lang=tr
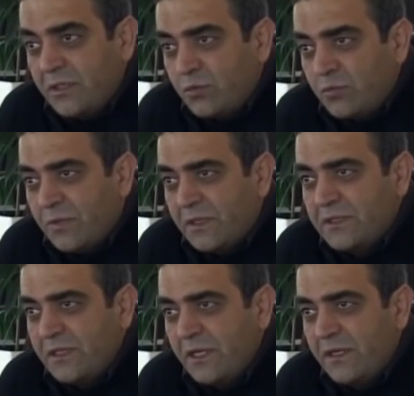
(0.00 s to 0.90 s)

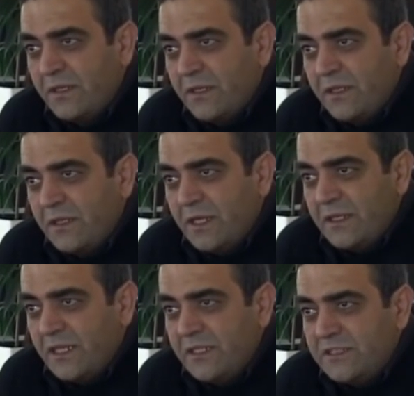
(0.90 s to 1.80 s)
grupların da yani
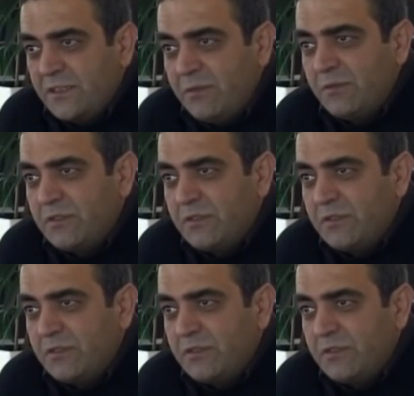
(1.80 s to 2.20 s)
e, kendisini bir